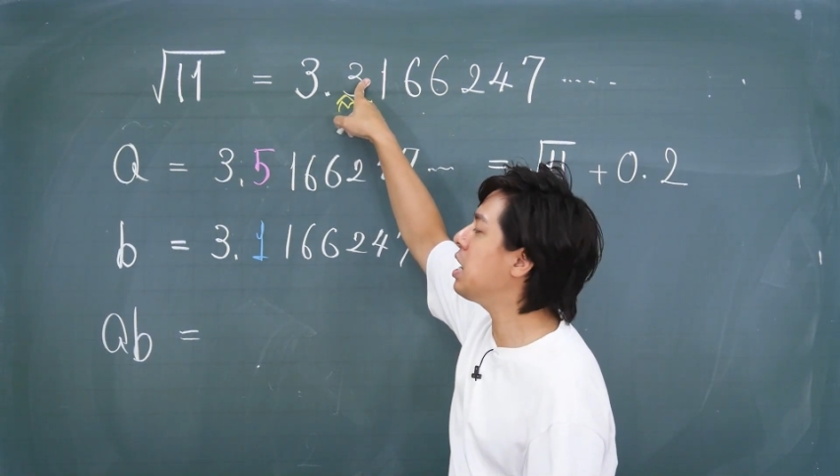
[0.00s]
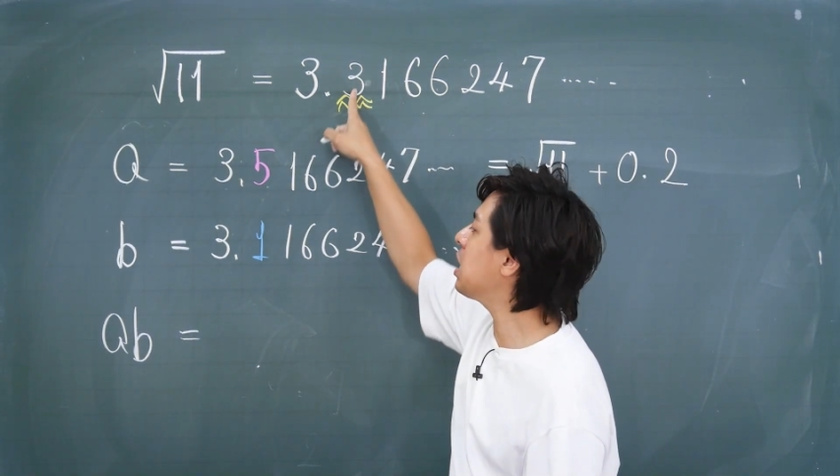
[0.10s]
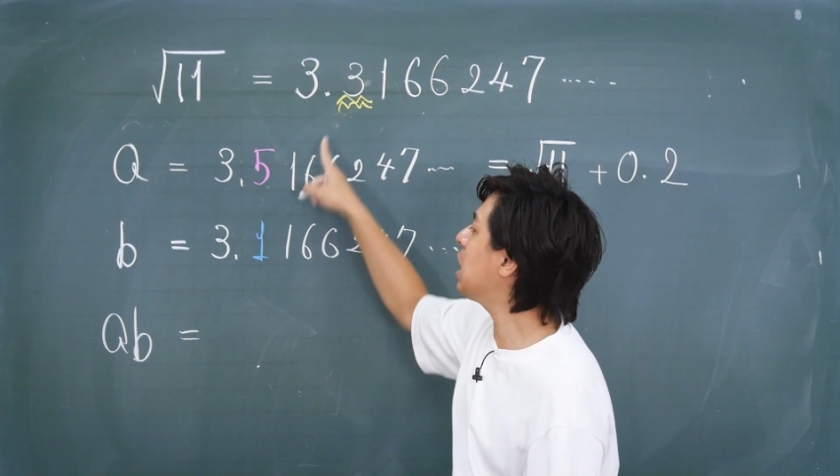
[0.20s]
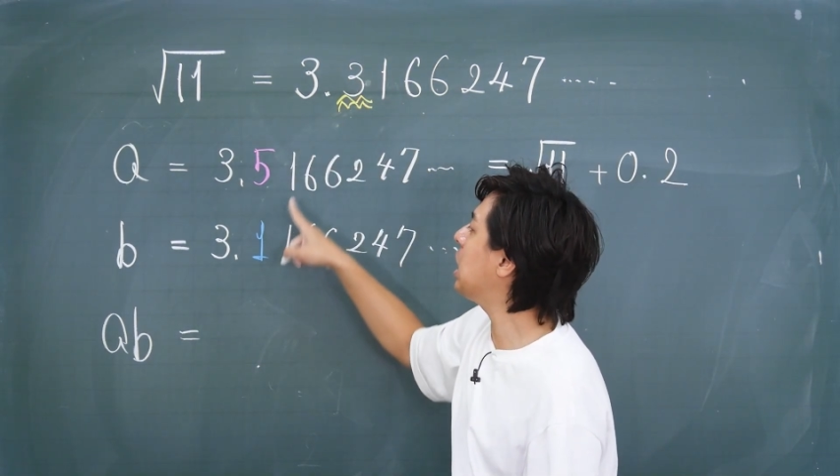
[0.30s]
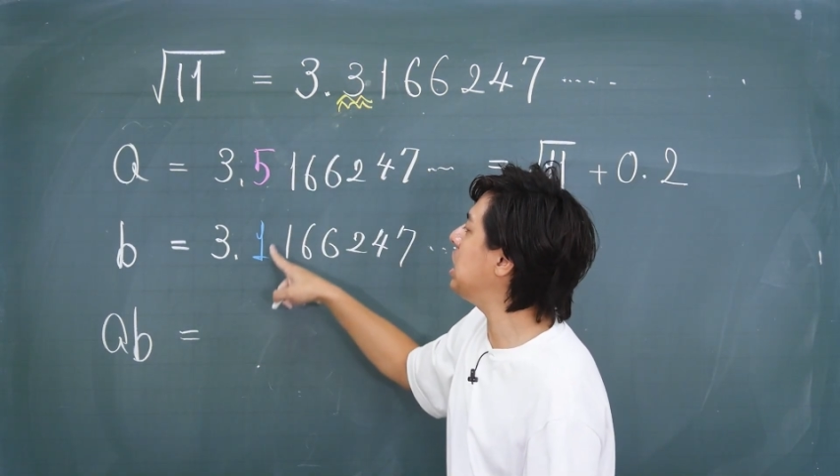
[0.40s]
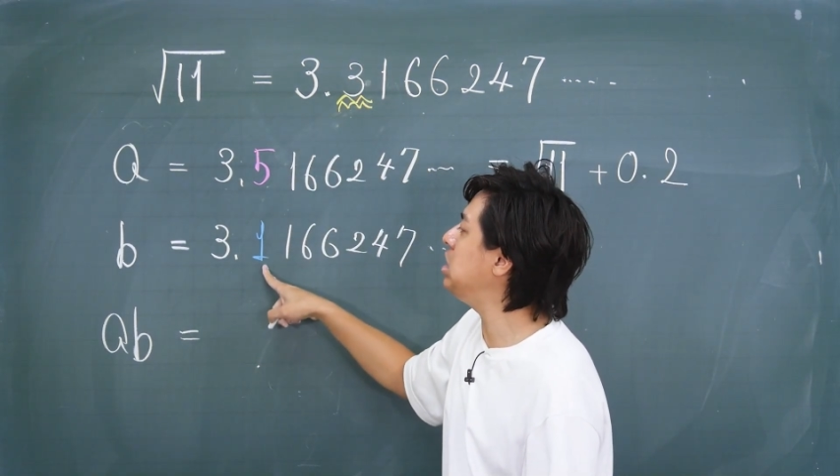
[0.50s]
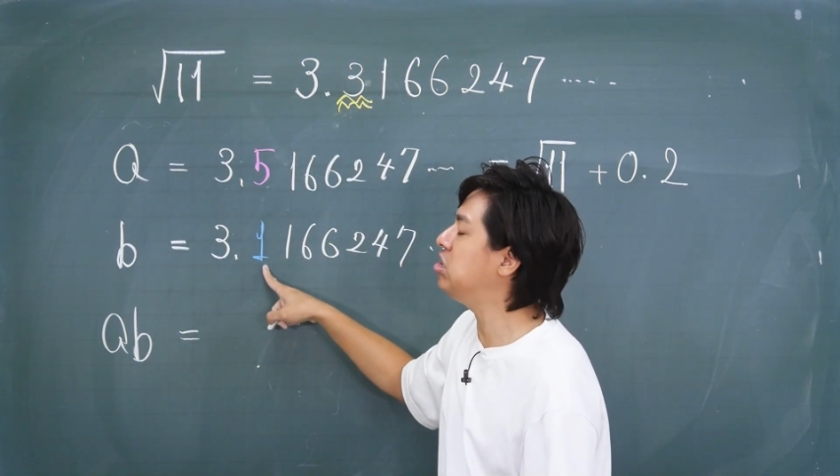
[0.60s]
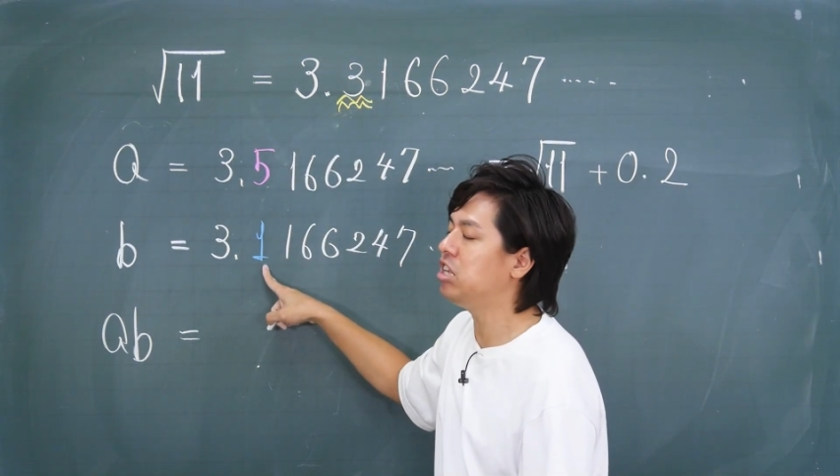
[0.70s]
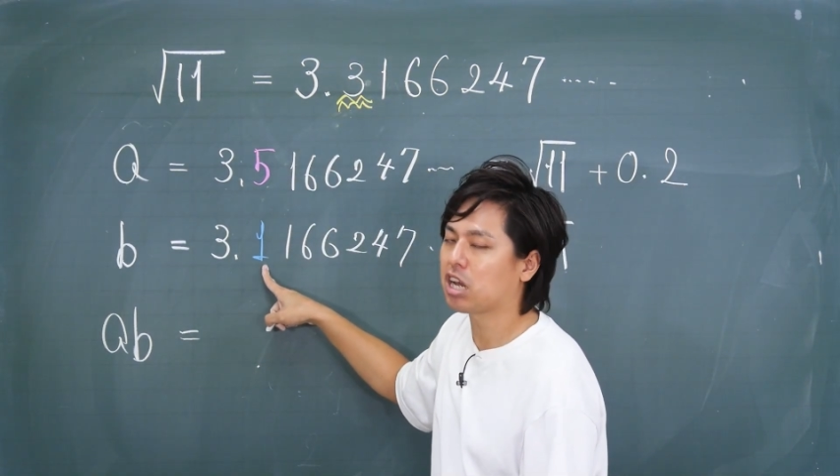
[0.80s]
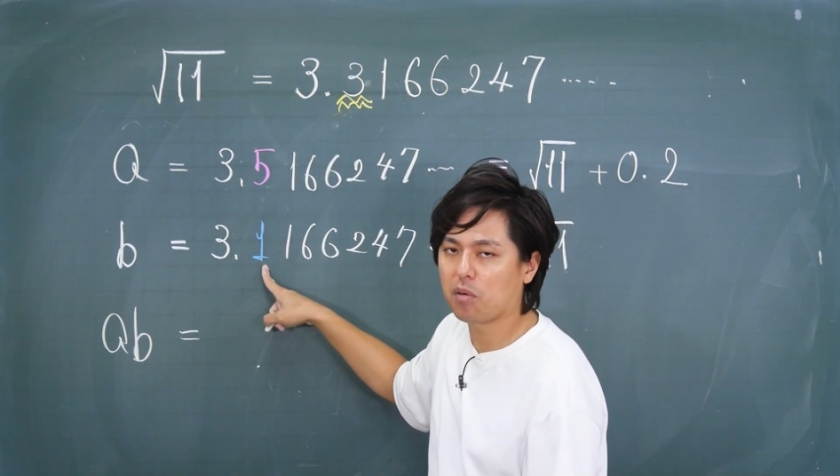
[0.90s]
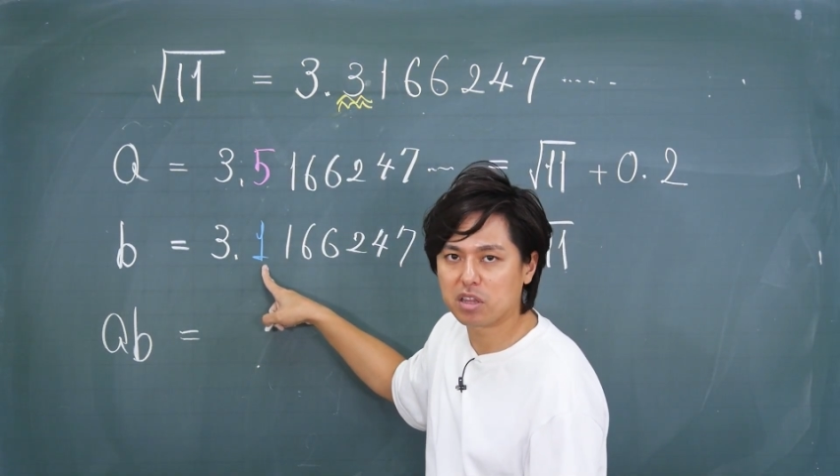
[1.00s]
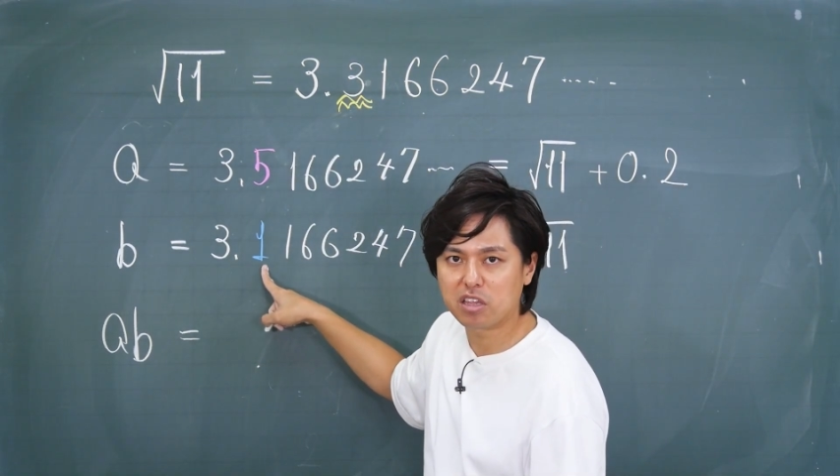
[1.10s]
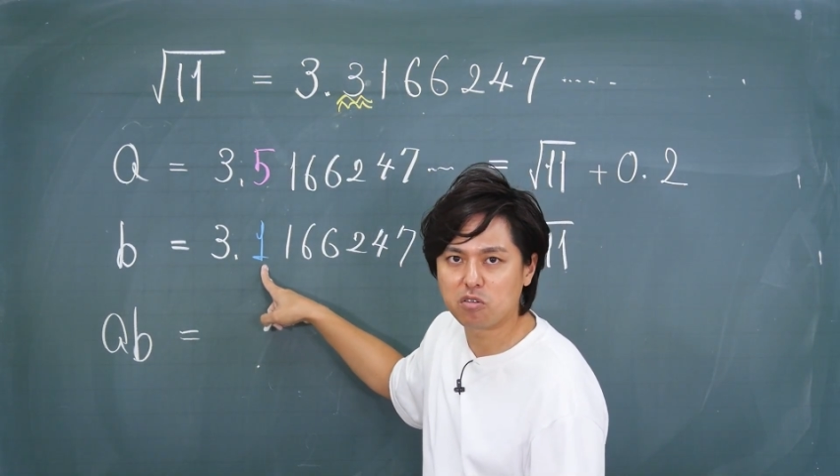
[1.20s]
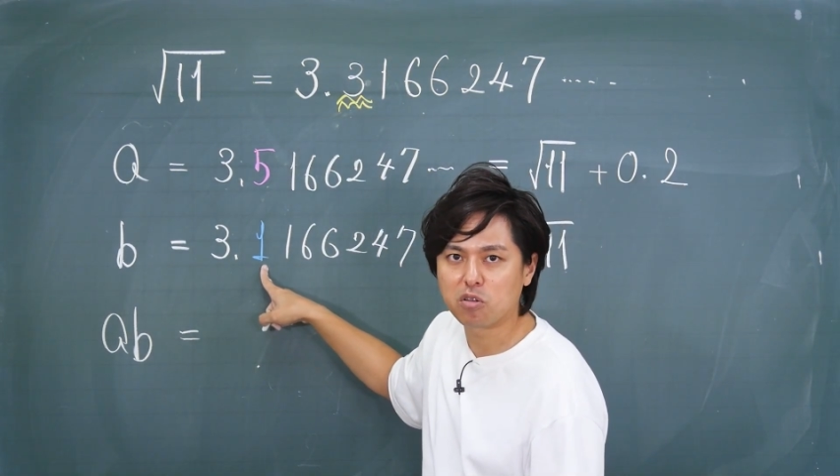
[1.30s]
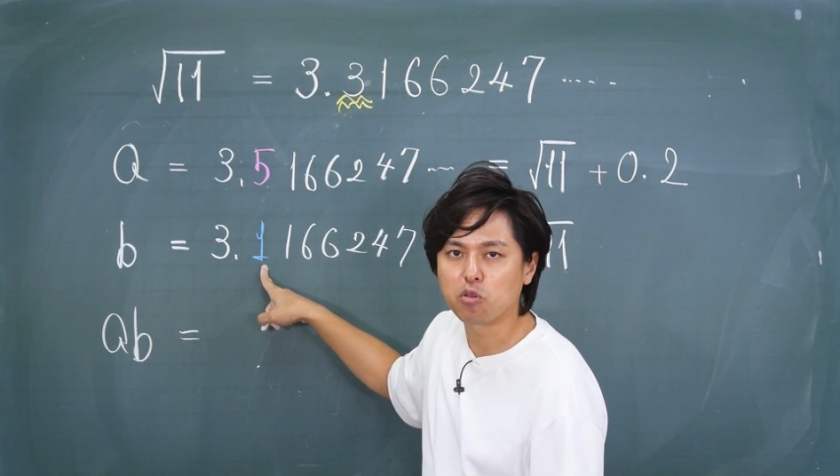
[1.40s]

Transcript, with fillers: んからいちに変わってる